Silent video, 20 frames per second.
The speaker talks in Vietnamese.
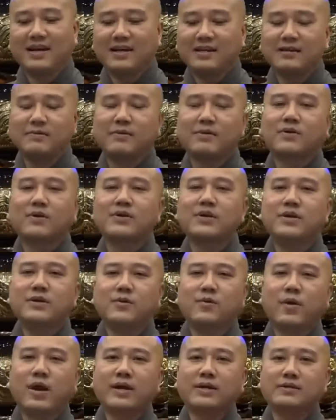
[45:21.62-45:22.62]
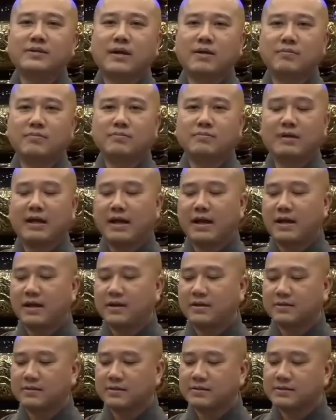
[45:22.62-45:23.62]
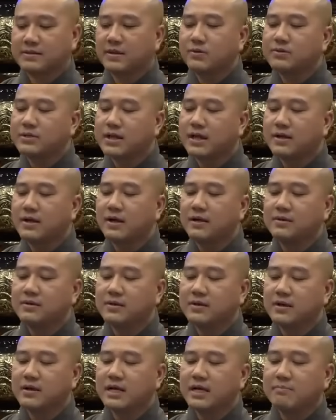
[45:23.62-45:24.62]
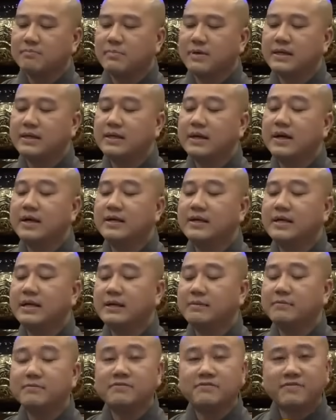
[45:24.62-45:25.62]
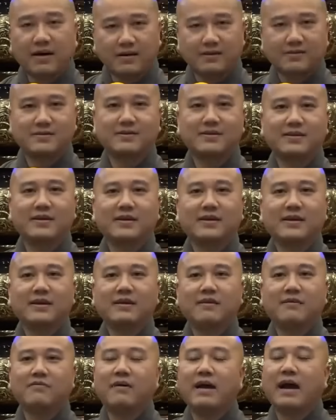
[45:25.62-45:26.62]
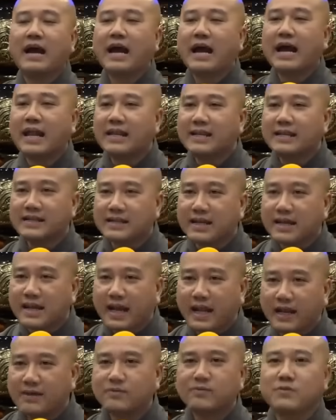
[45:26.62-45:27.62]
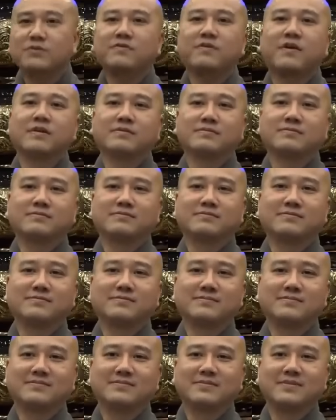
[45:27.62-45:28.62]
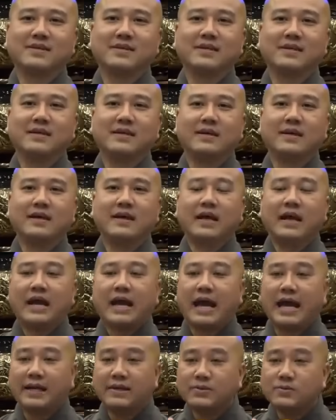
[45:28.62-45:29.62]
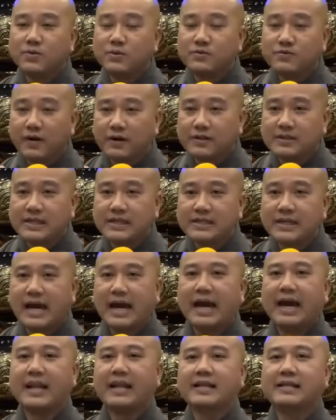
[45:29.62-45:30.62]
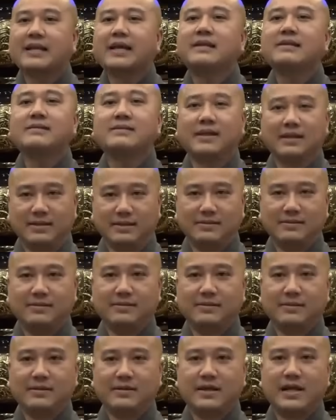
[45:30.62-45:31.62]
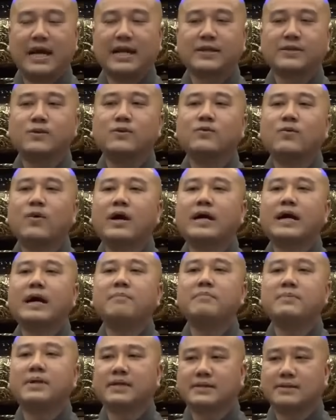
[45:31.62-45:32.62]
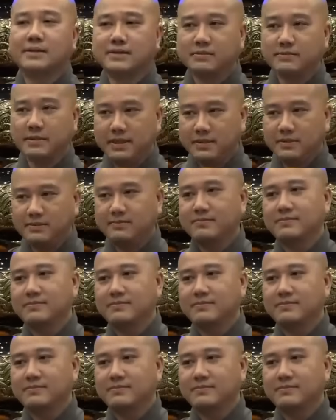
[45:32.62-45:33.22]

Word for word: Nhưng mà có điều quan trọng là sâu sắc hơn nữa là mình nên niệm Phật và hành cái hạnh của Phật. Hạnh của Phật Di Đà là thanh tịnh, hạnh của Quan Âm là từ bi.